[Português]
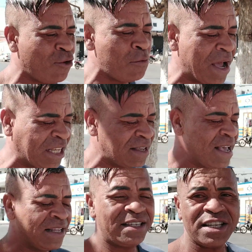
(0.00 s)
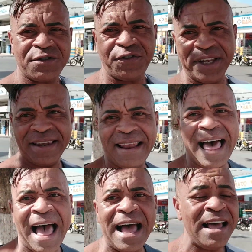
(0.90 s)
vou mais
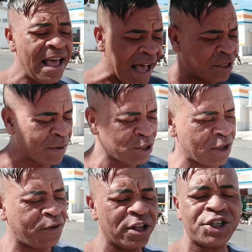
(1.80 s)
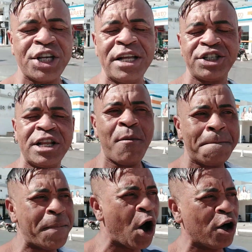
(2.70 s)
desfilar. As pessoas falando, Xande, não
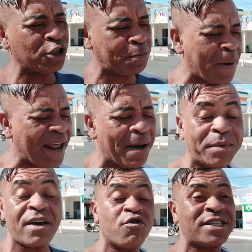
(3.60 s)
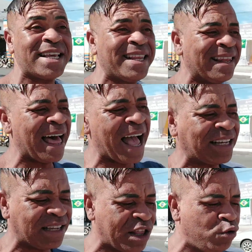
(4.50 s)
pode parar, porque você lá,
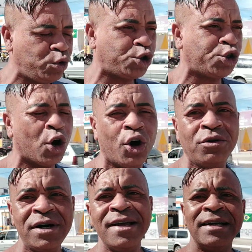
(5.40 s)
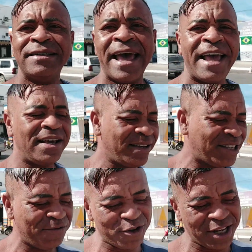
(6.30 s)
que você deu um show, né? E
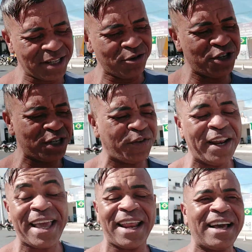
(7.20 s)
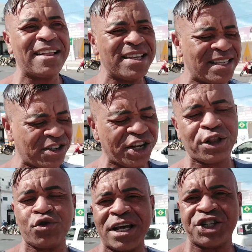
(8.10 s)
se você ser um desfile, quero agradecer a
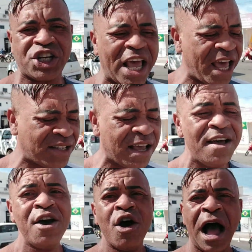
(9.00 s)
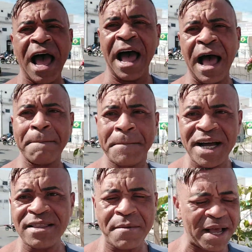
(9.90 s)
diretora Gésia, a, a
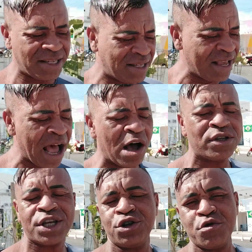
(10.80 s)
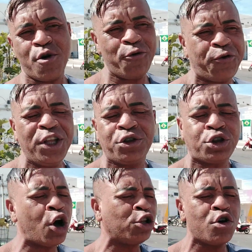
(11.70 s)
banda marcial, o Senhor do Bonfim,
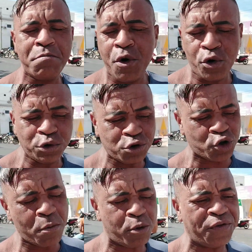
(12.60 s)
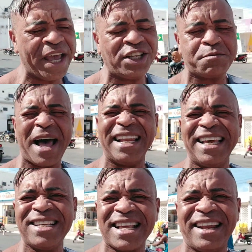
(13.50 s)
todo mundo, os componentes,
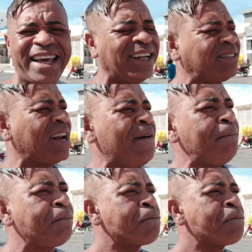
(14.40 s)
Baliza, Letra.